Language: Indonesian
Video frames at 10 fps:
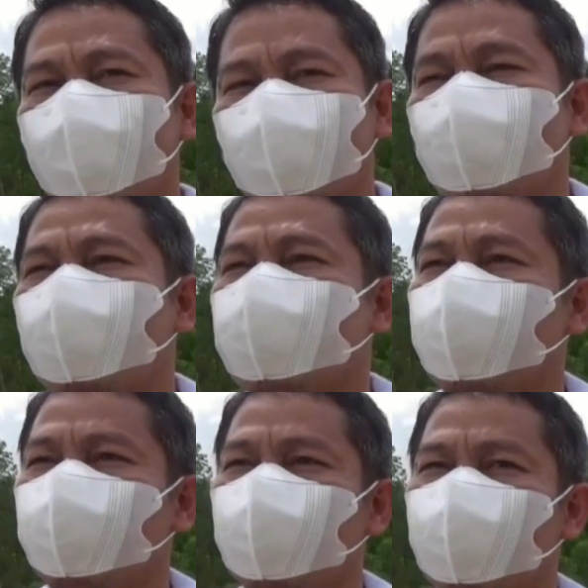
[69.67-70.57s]
17.000
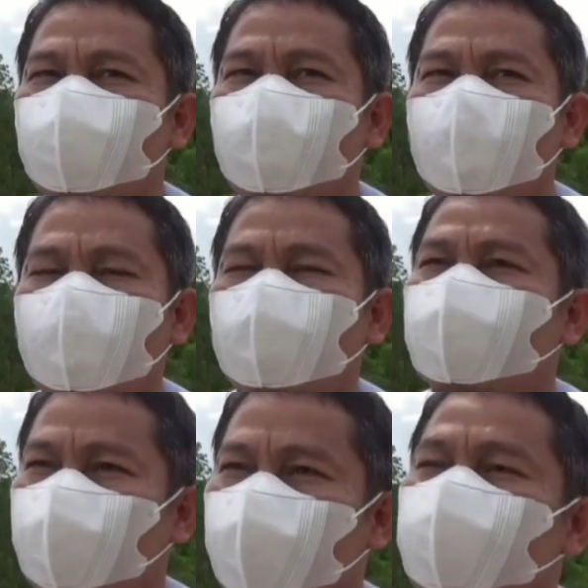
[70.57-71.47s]
eh,
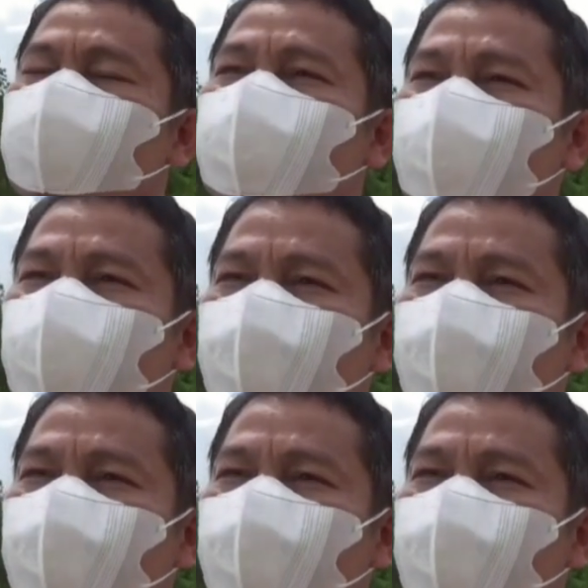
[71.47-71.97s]
tenaga kerja.